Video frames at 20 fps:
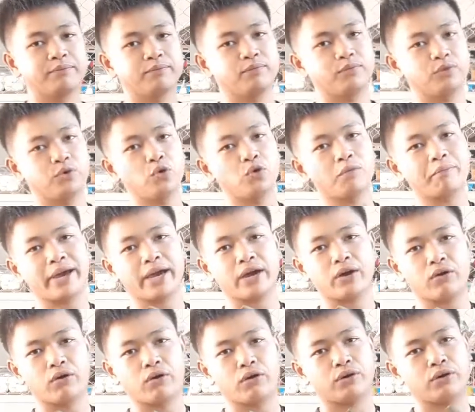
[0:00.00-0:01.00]
บลูกแม็ก
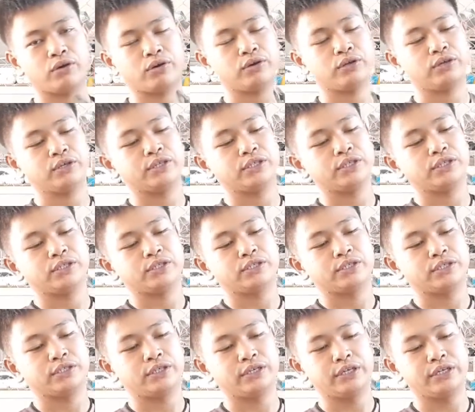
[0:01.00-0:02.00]
ออก
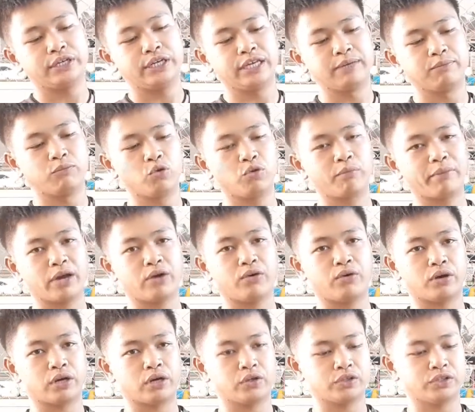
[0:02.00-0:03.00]
หนีบลูกแม็กอ
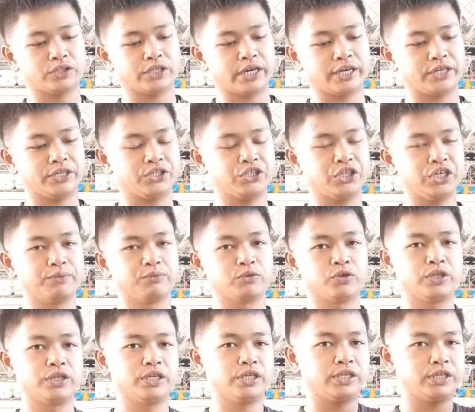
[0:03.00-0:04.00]
อกเราจะใช้ชีม
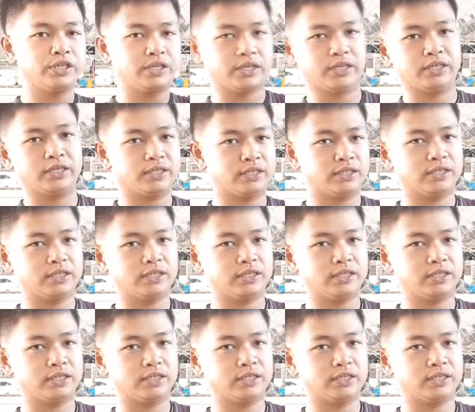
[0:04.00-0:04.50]
ตัวนี้ฮะ